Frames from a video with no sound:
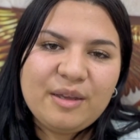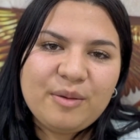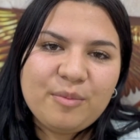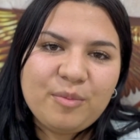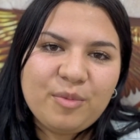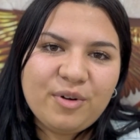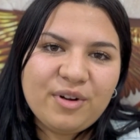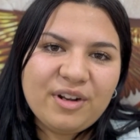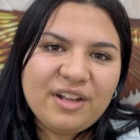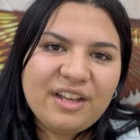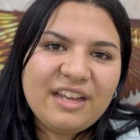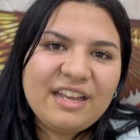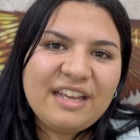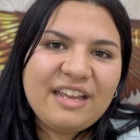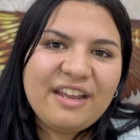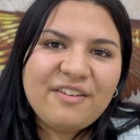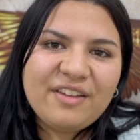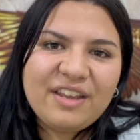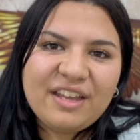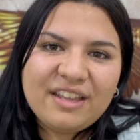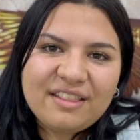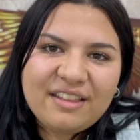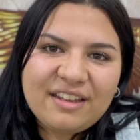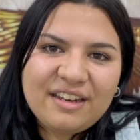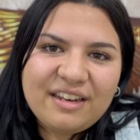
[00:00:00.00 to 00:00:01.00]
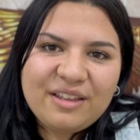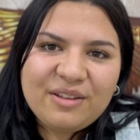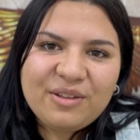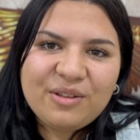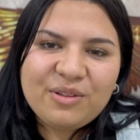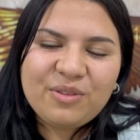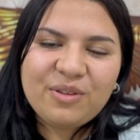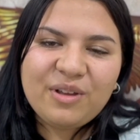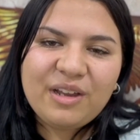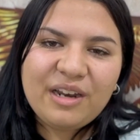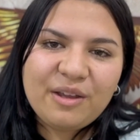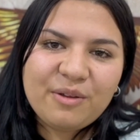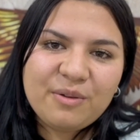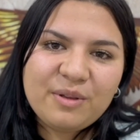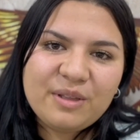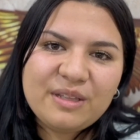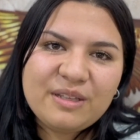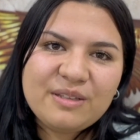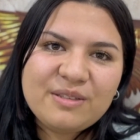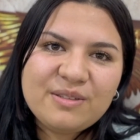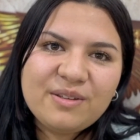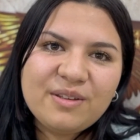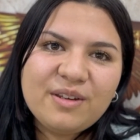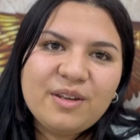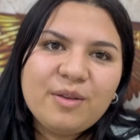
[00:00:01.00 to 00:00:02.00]
porque ya había tenido todas las
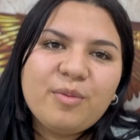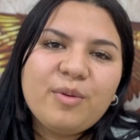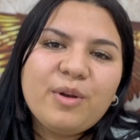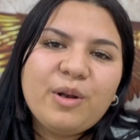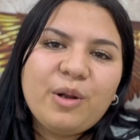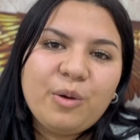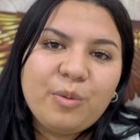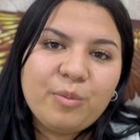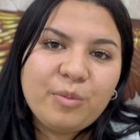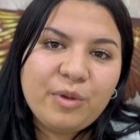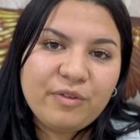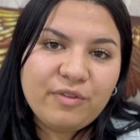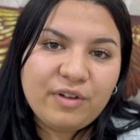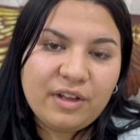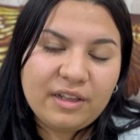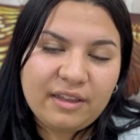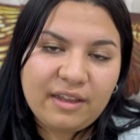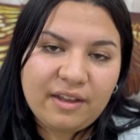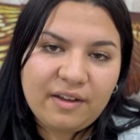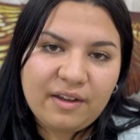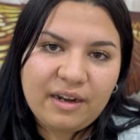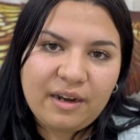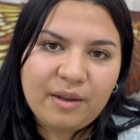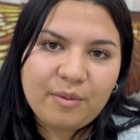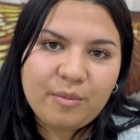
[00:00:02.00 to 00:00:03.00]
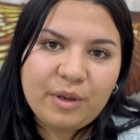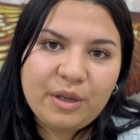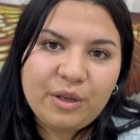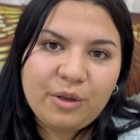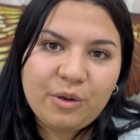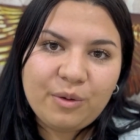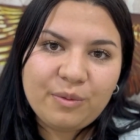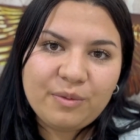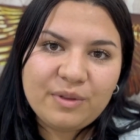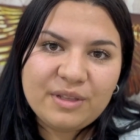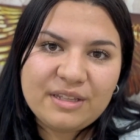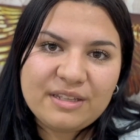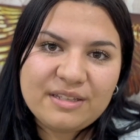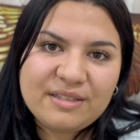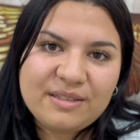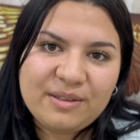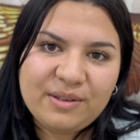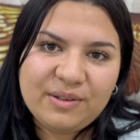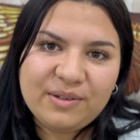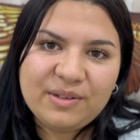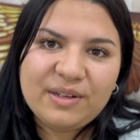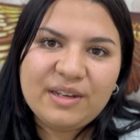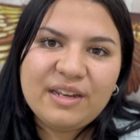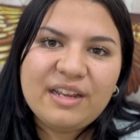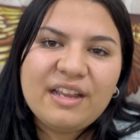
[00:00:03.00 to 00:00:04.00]
bendiciones, pero aún me faltaba la mayor
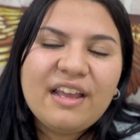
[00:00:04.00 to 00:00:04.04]
bendición.